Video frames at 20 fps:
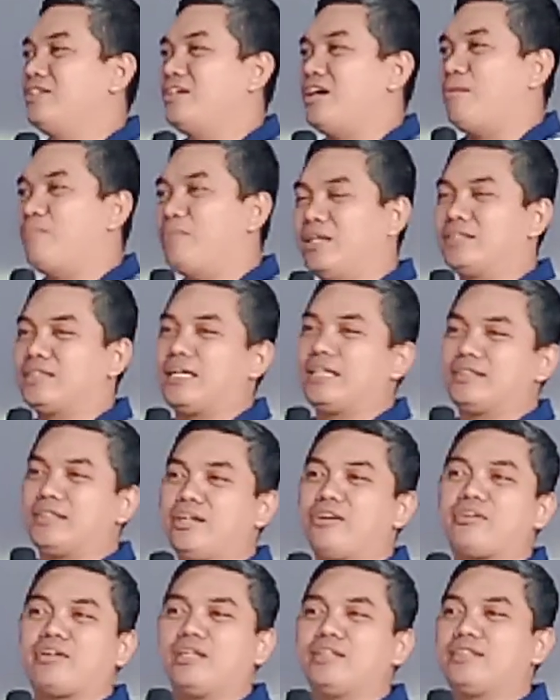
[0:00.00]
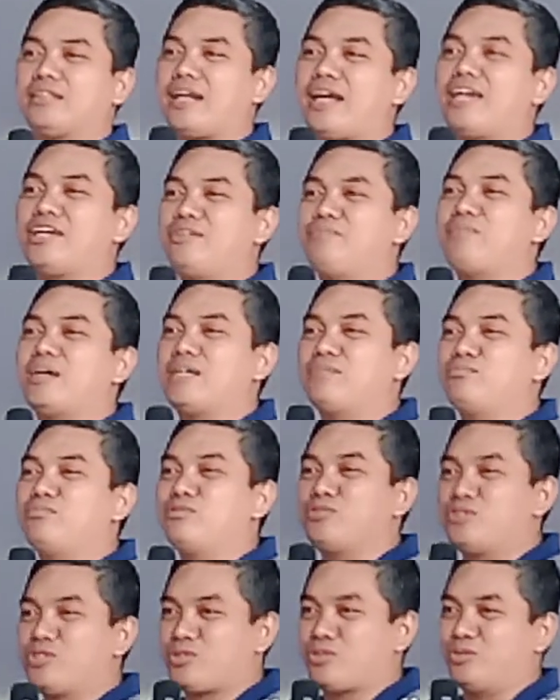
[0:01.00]
Amal tatay, okay, try
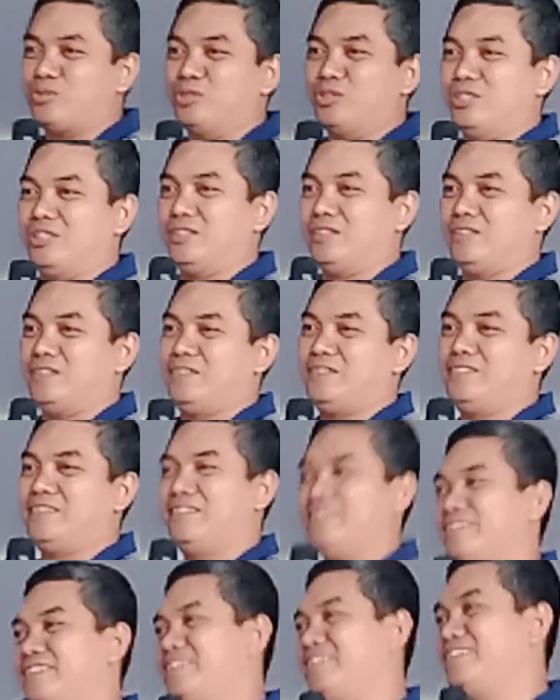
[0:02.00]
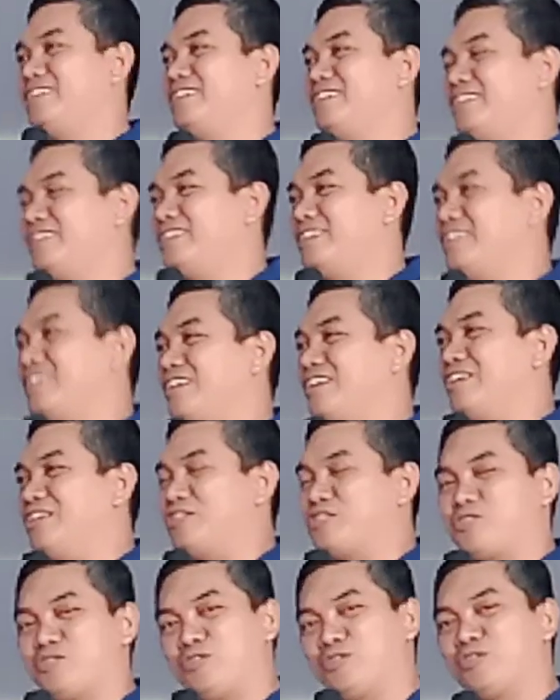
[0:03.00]
Bible school. Uh, ah,
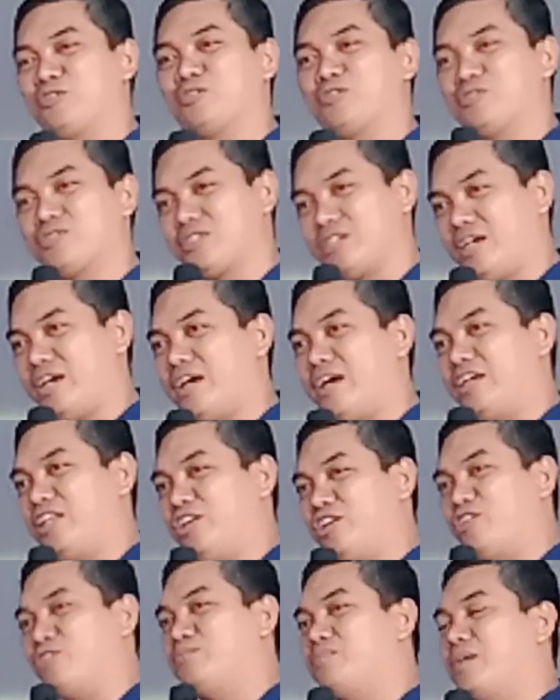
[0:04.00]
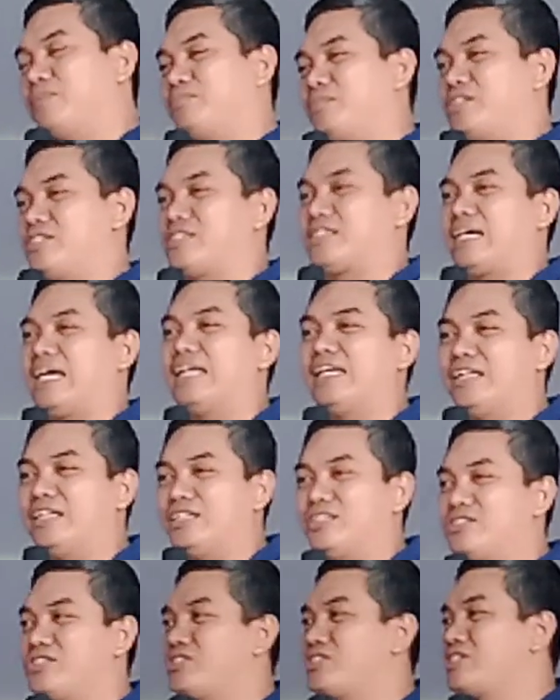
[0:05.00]
so ko to sa Iloilo Baptist
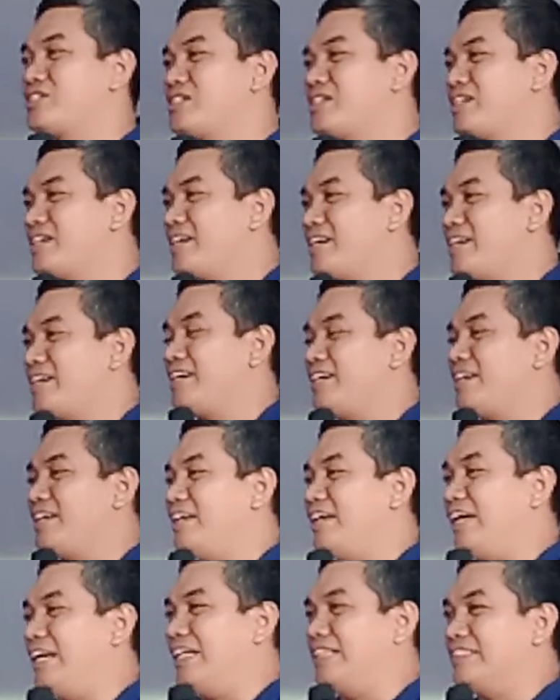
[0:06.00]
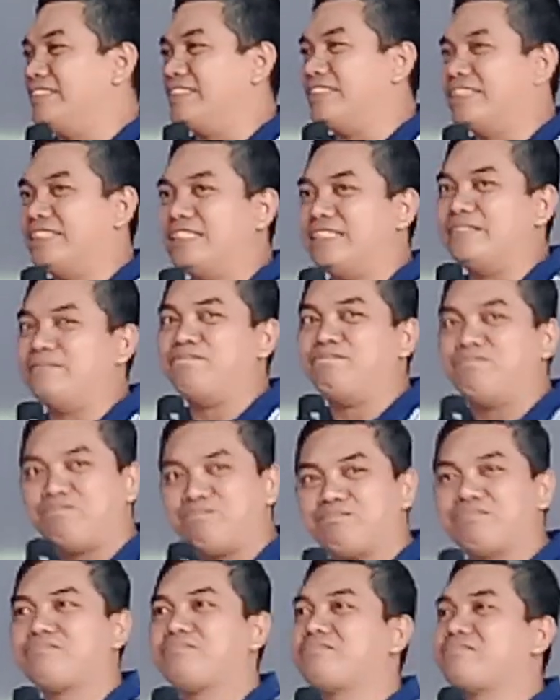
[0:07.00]
College. And um,
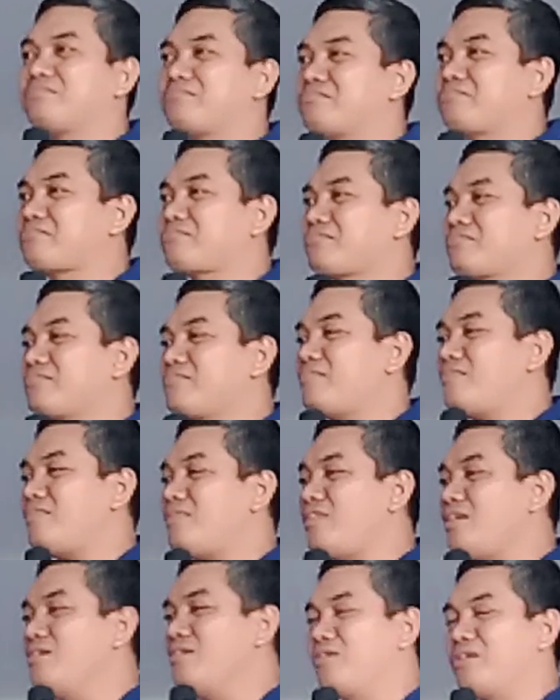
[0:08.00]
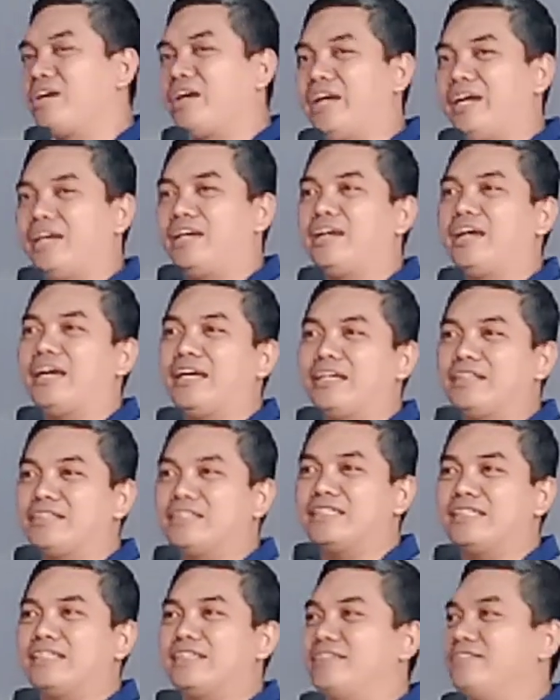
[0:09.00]
Okay, and
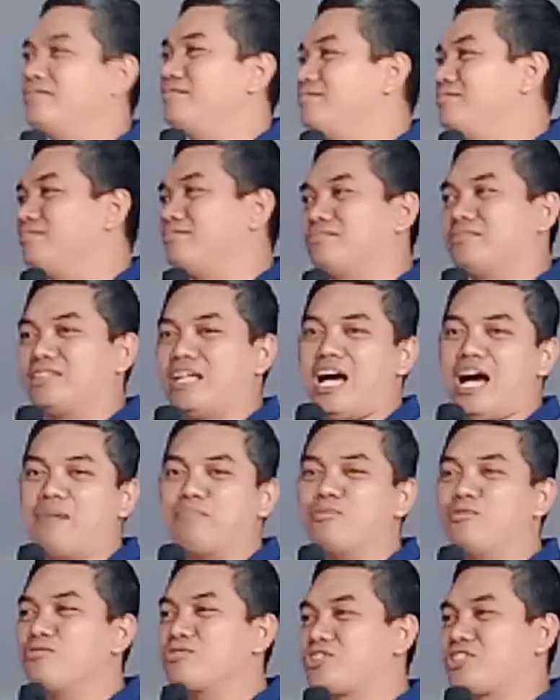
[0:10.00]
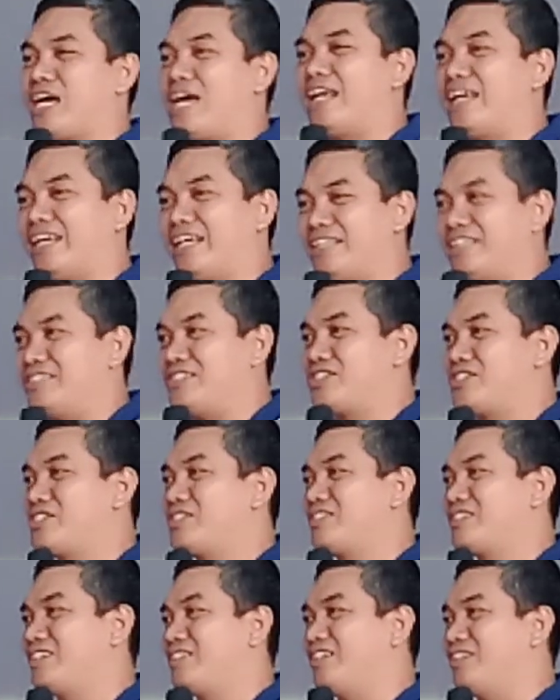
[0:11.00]
uh, abong challenge.
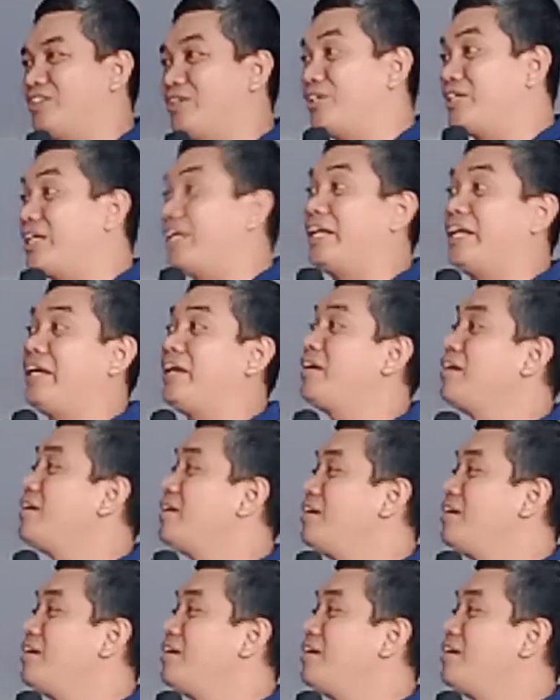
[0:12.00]
Ito yun yun eh.